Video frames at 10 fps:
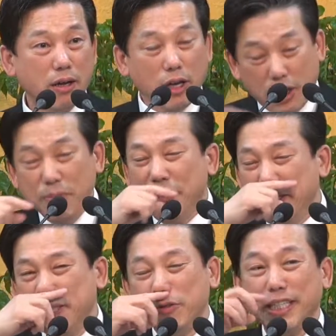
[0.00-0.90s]
그럼
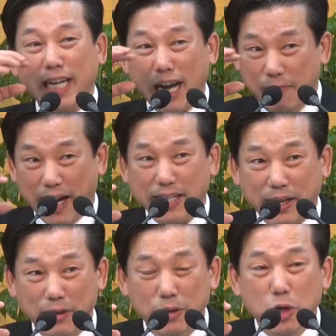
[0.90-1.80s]
여기서 우리가 잘 봐야
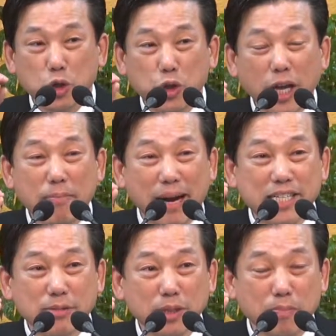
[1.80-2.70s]
돼요. 주의
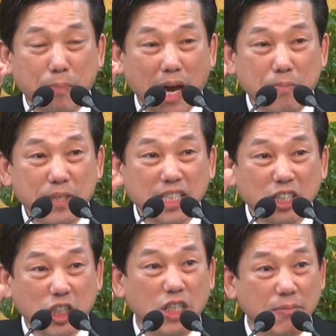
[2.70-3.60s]
말씀은 백 퍼센트
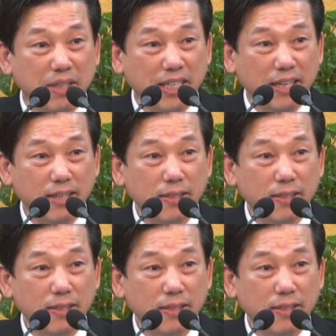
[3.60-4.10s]
진리입니다.